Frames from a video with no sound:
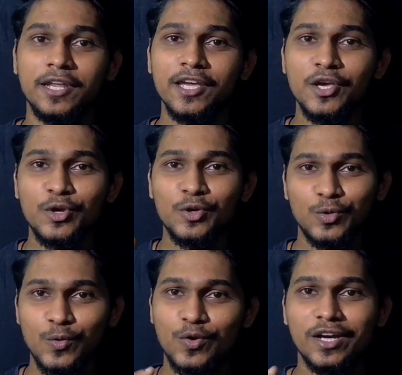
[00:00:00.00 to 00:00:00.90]
பேர்
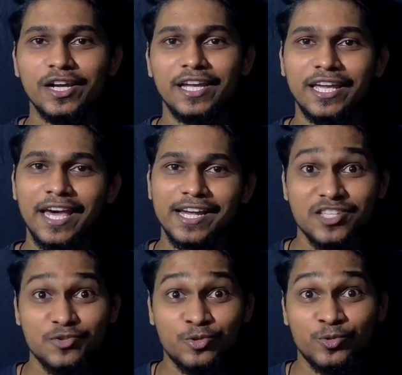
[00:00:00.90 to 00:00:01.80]
ஸோ உங்களுக்கு
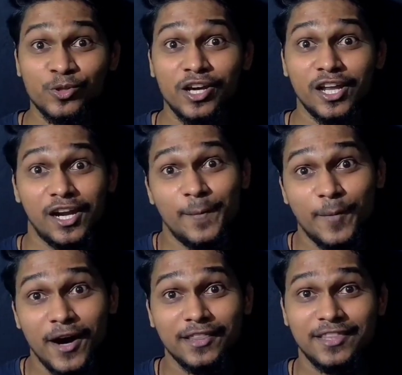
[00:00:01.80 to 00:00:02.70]
யாருக்காச்சும் வந்து சொந்தக்காரங்களை
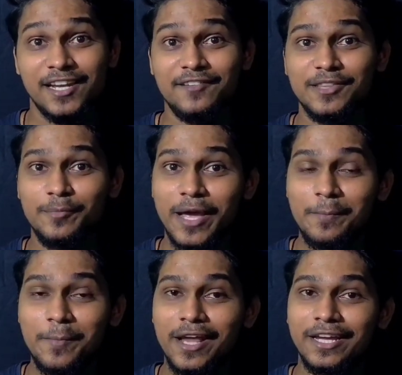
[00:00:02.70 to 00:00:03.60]
பார்த்தாலே வந்து
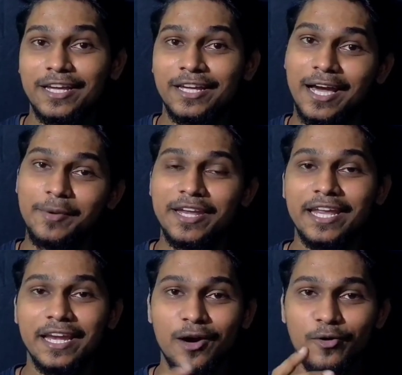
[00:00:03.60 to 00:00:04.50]
பயமாக இருக்குது
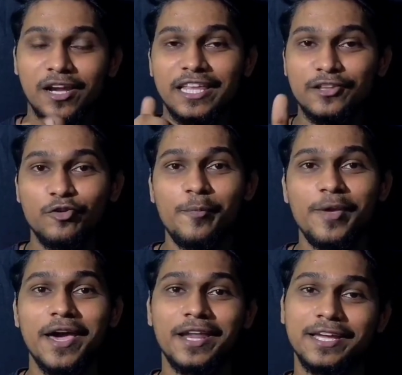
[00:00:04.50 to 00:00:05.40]
அப்படின்னிங்கன்னா உங்களுக்கு இந்த
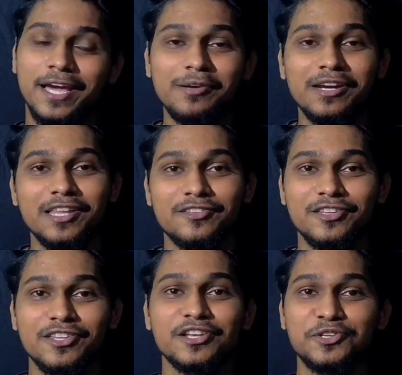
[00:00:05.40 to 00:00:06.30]
ஃபோபியா இருக்குது அப்படின்றத
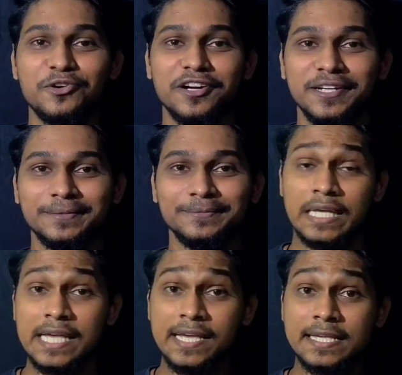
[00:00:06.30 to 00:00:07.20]
வந்து தெரிஞ்சுக்கோங்க
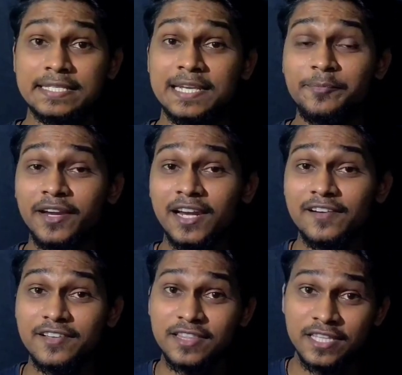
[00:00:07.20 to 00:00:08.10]
சில
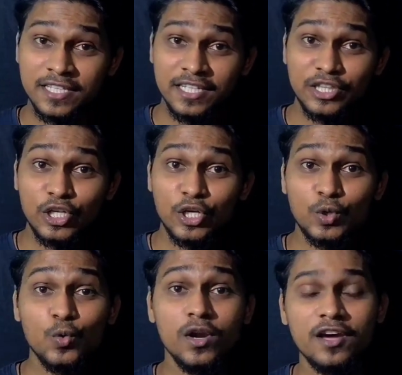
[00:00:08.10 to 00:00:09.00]
பேர்லாம் வந்து இந்த
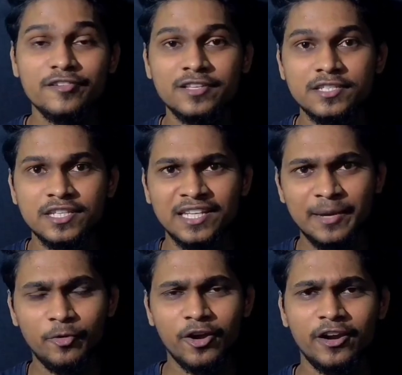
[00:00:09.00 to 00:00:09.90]
நூல்லாம் வச்சு
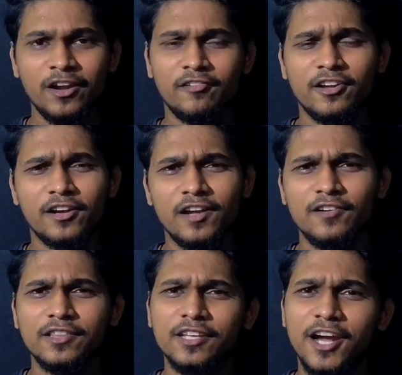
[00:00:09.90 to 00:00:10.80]
எம்ப்ராய்டரி
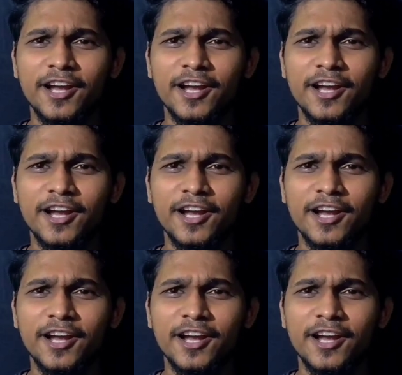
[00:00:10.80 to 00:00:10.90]
ஒர்க்லாம் வந்து